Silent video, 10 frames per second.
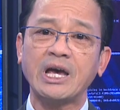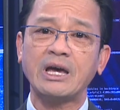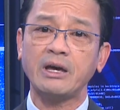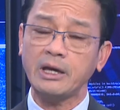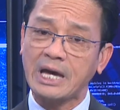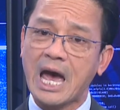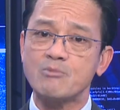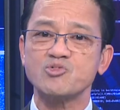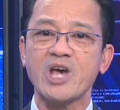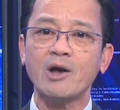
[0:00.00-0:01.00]
và cái
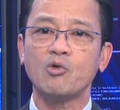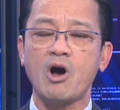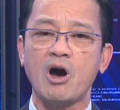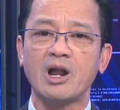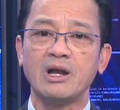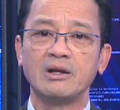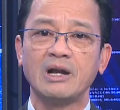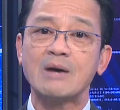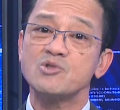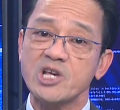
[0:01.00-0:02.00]
cảm giác của họ
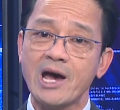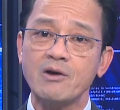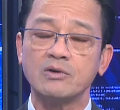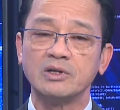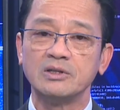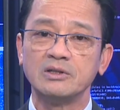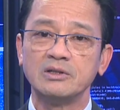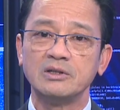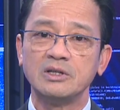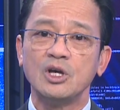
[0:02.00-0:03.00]
làm sao.
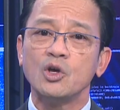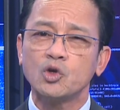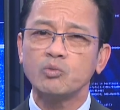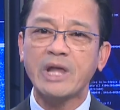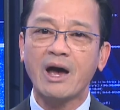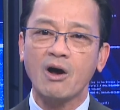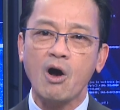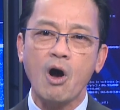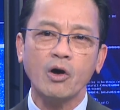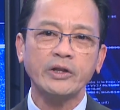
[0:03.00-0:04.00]
Chúng ta
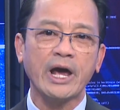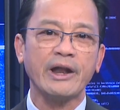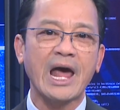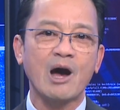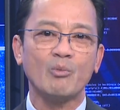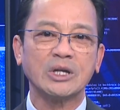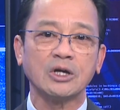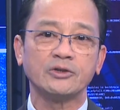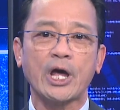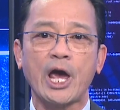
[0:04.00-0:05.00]
khó có thể nào mà
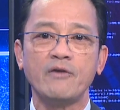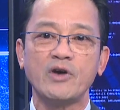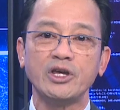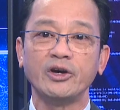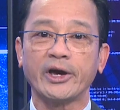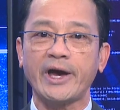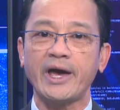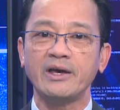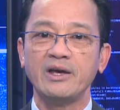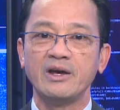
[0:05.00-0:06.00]
tử tế với những người
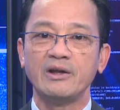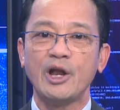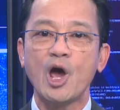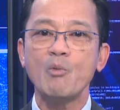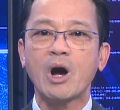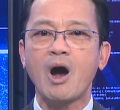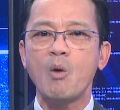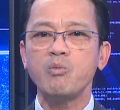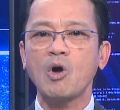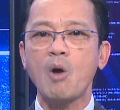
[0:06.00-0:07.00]
khác nếu mà
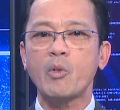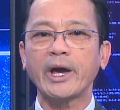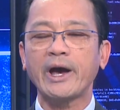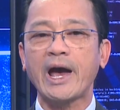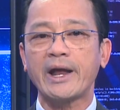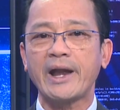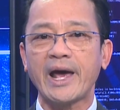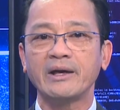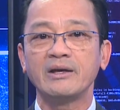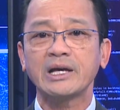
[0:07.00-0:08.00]
không có một cái khả
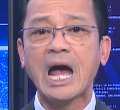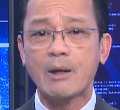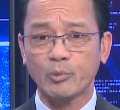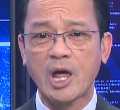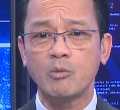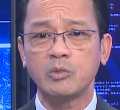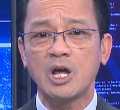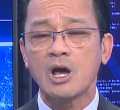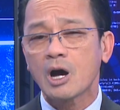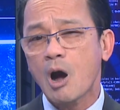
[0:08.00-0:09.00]
năng cảm thông,
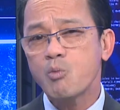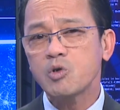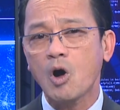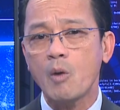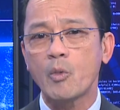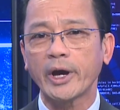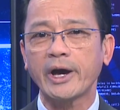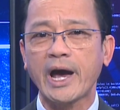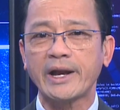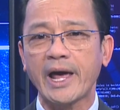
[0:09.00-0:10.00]
không có một cái
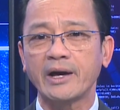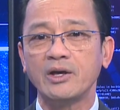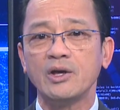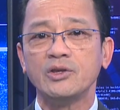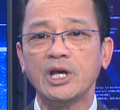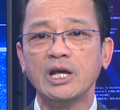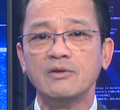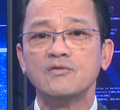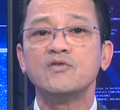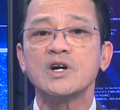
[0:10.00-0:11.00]
khả năng
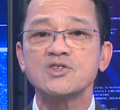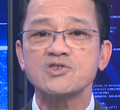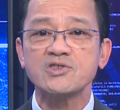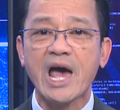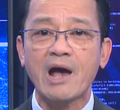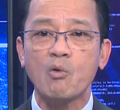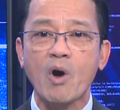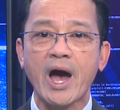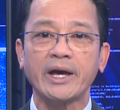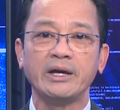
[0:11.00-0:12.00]
nhìn vượt ra
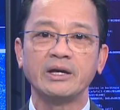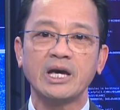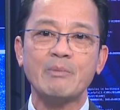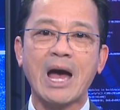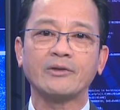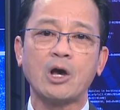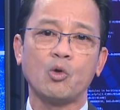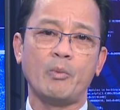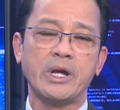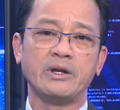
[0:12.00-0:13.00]
ngoài cái bản thân
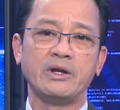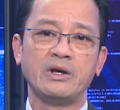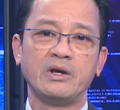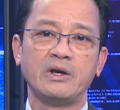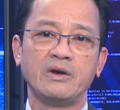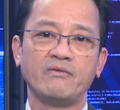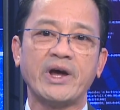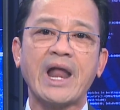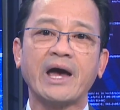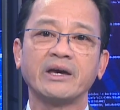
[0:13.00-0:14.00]
của mình
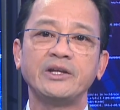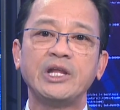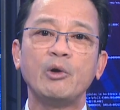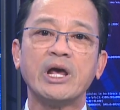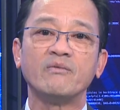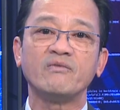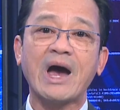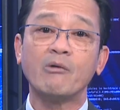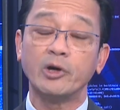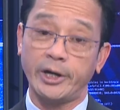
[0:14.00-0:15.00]
và đặt cái tiêu điểm
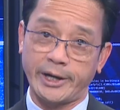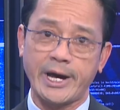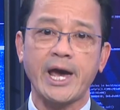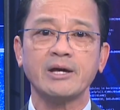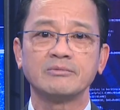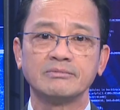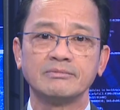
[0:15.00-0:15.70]
vào người khác.